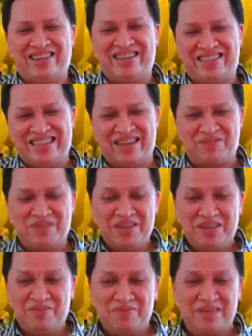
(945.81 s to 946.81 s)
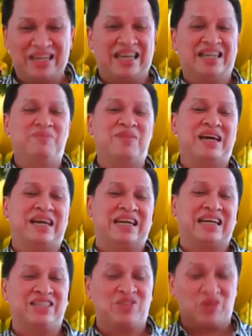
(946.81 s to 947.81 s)
Jadi kalau jauh, mereka di
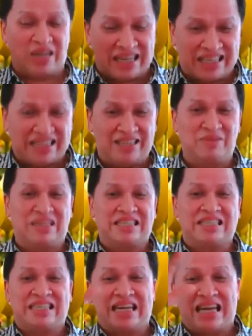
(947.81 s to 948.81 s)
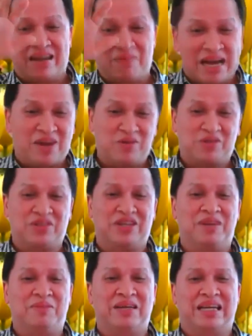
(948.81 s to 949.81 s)
belakangnya suka ngintip. Nah saya nggak mau
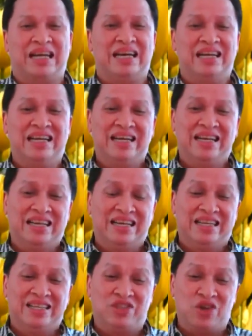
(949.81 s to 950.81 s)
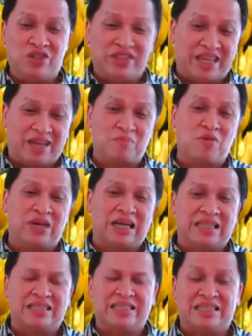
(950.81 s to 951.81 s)
saudara mereka nyontek.
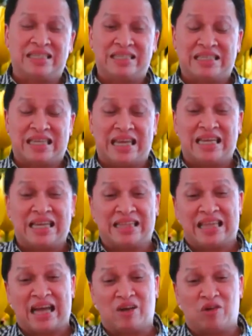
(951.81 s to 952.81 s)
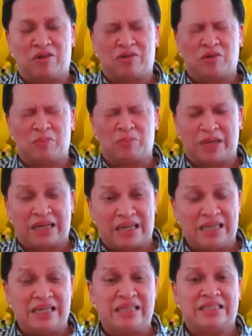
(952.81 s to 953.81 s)
Bukan saya takut
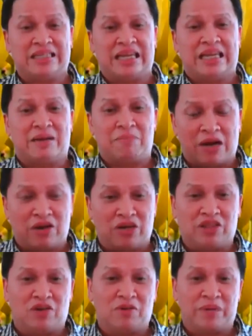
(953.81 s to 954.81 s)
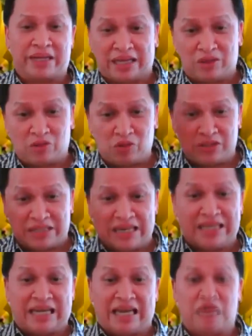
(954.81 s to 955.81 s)
mereka ini, saya nggak mau gitu loh. Mereka itu
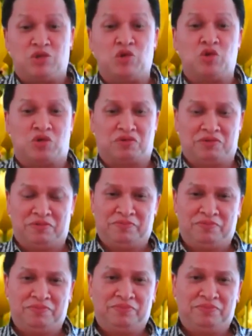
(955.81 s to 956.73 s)
jadi nggak jujur.